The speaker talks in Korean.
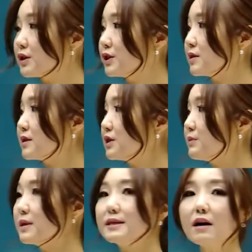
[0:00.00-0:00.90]
신경
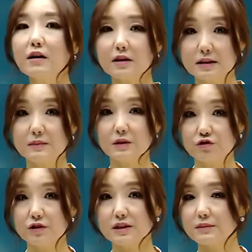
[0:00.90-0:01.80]
쓰시면서 연습해
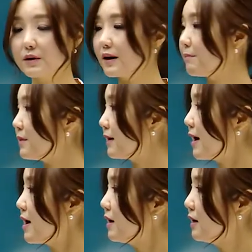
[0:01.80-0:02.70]
주셨으면
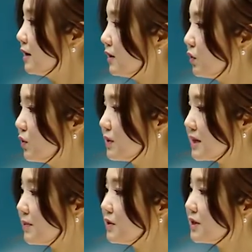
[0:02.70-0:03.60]
합니다. 또
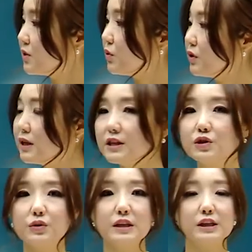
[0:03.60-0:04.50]
세 번째로는
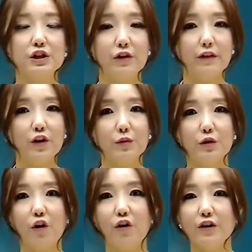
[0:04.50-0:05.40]
인토네이션 여러분
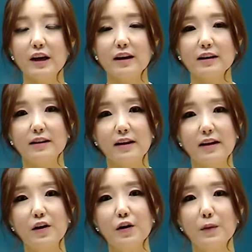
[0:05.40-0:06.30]

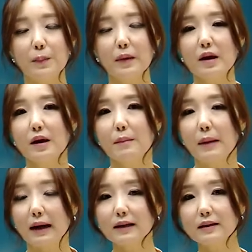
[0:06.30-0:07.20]
억양인데요.
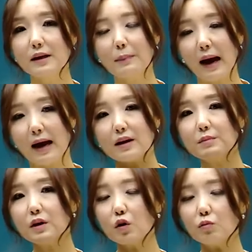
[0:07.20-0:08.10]
많이들
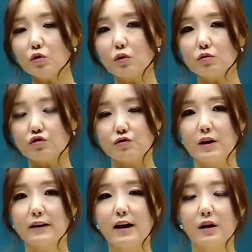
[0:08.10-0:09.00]
발음이 너무너무
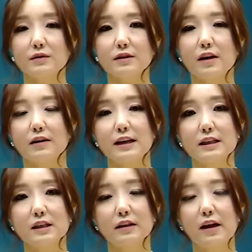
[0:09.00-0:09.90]
중요하다라고 생각을
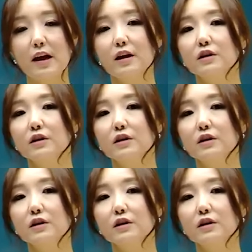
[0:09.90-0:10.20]
하시는데